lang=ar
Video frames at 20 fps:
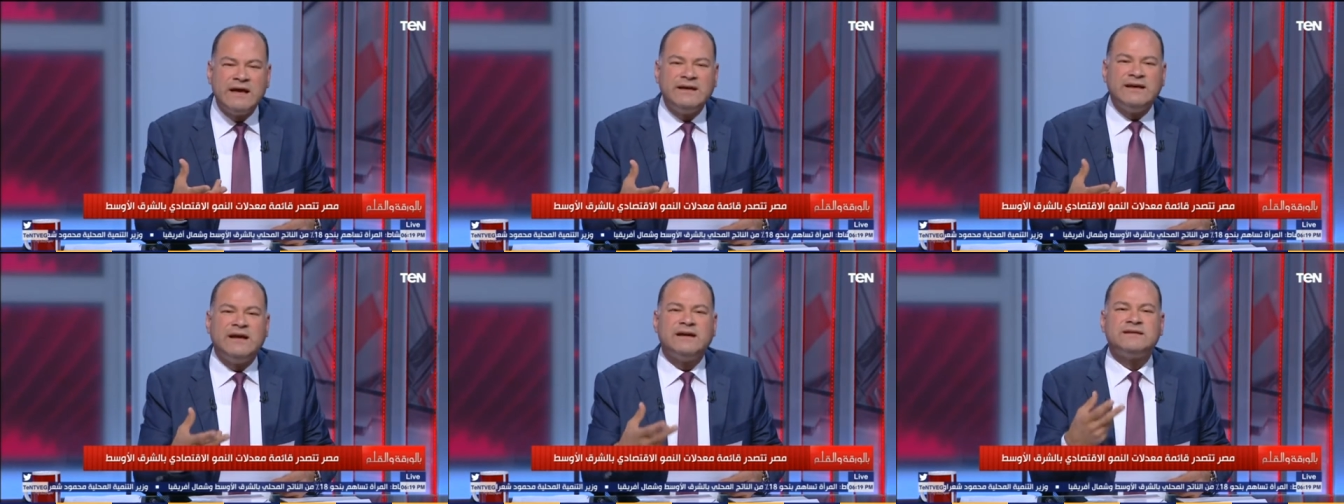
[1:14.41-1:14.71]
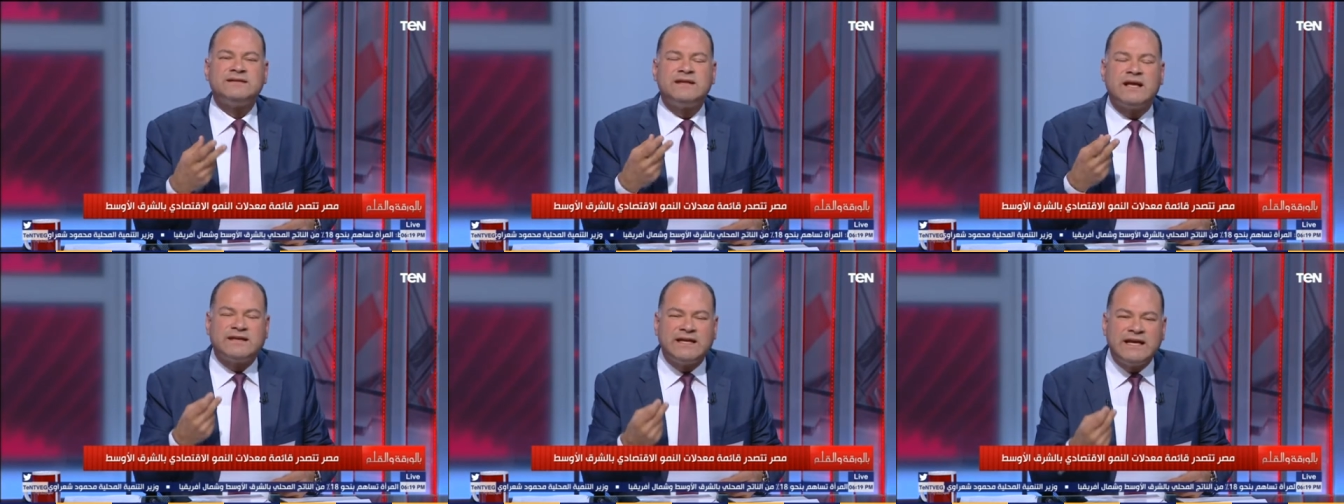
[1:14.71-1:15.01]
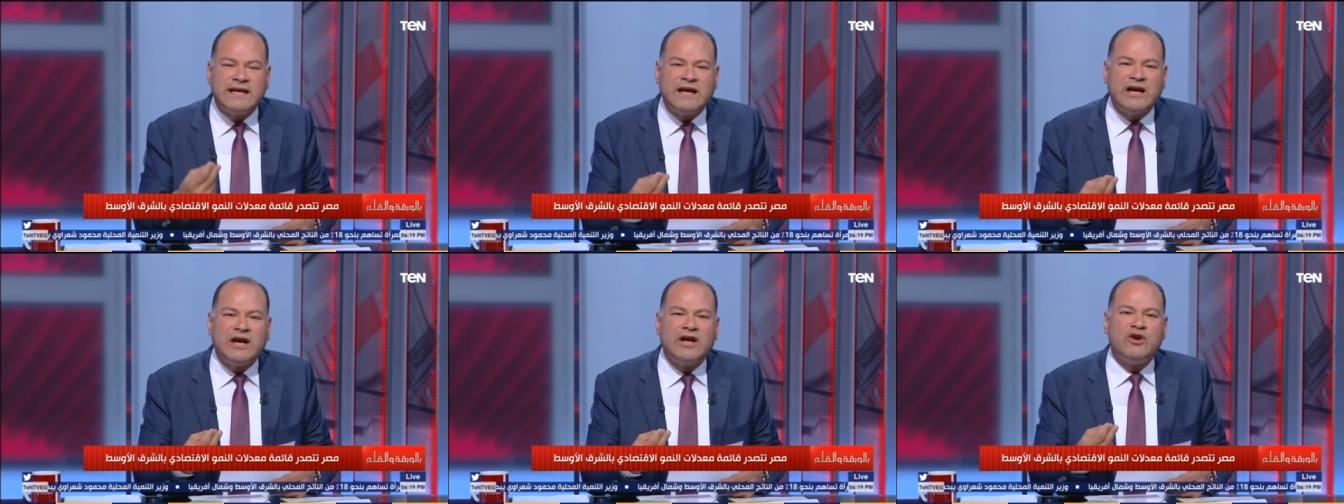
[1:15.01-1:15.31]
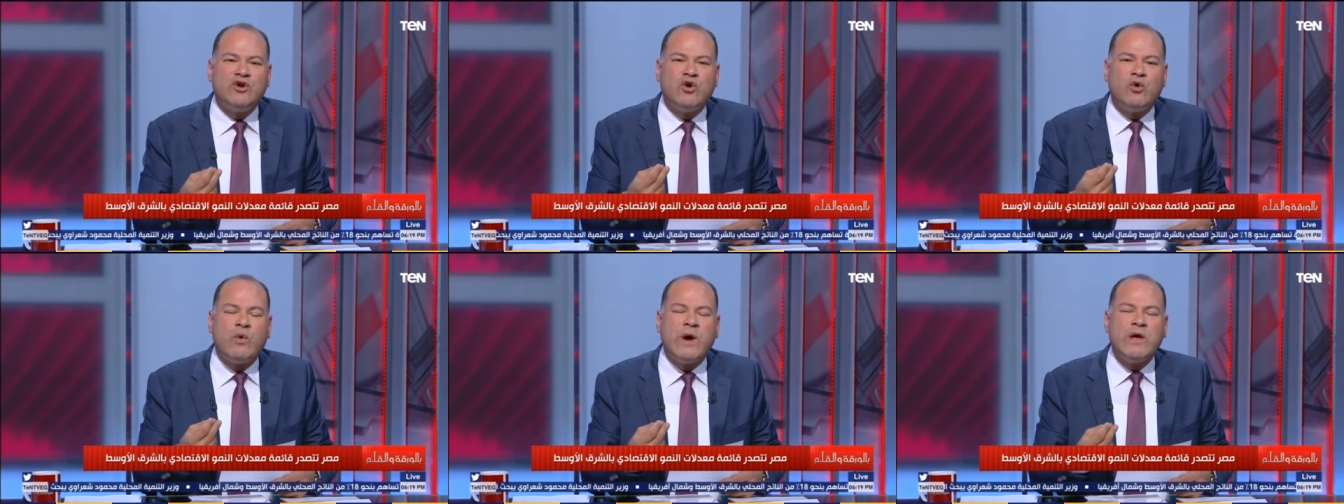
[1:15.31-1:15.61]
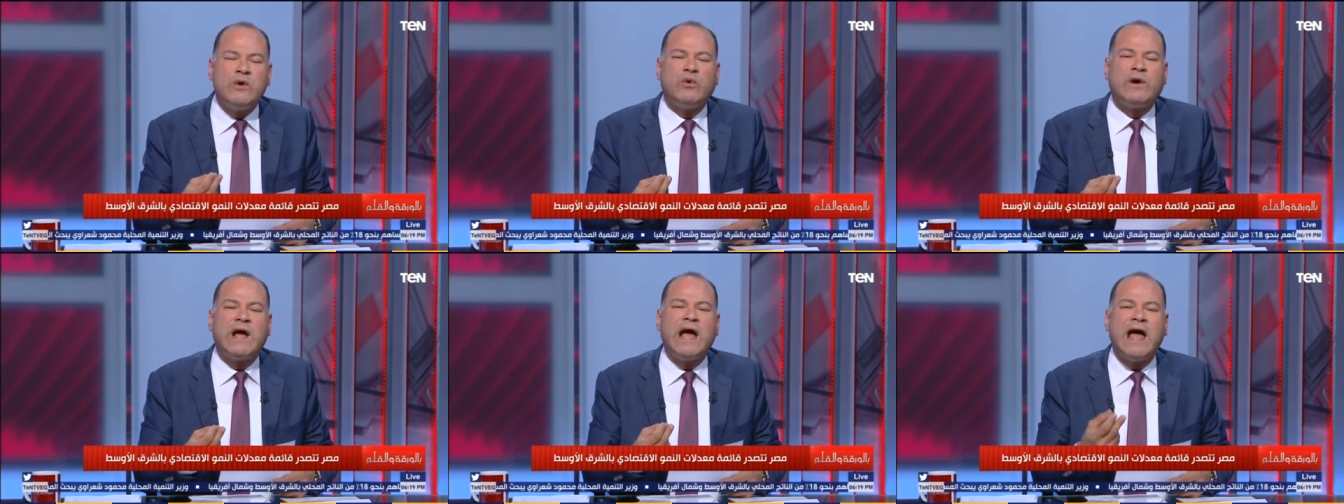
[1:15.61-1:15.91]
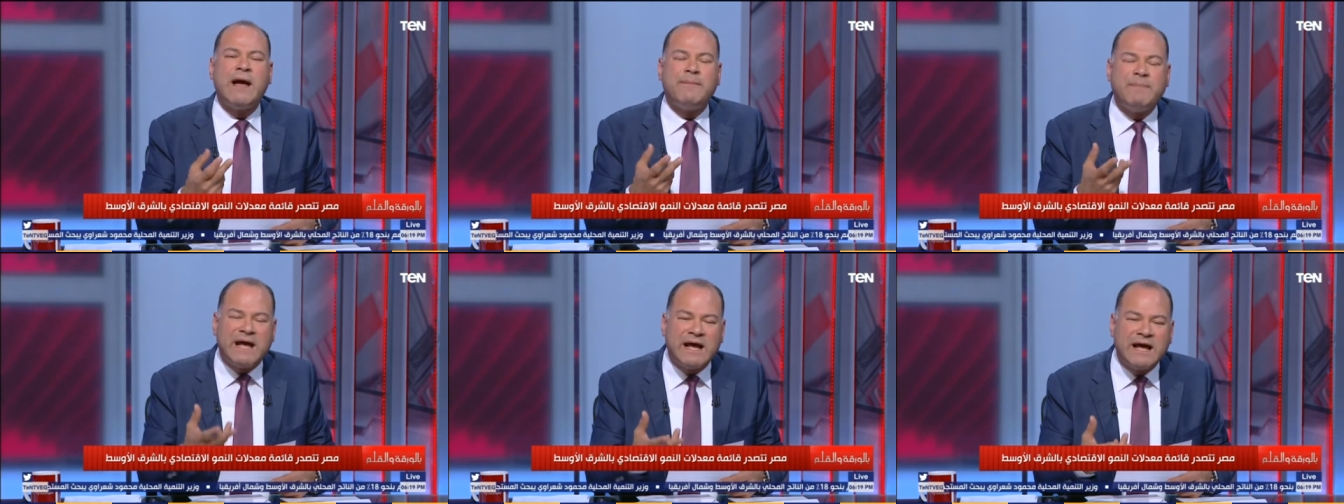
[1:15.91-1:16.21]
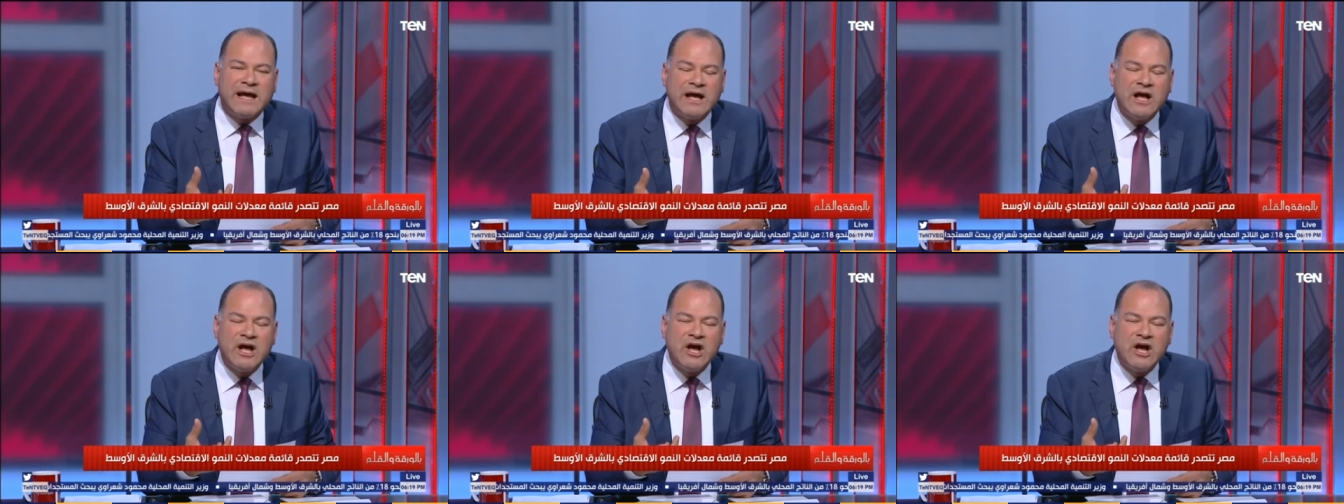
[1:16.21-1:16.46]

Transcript: يستطيع ان هو يجابه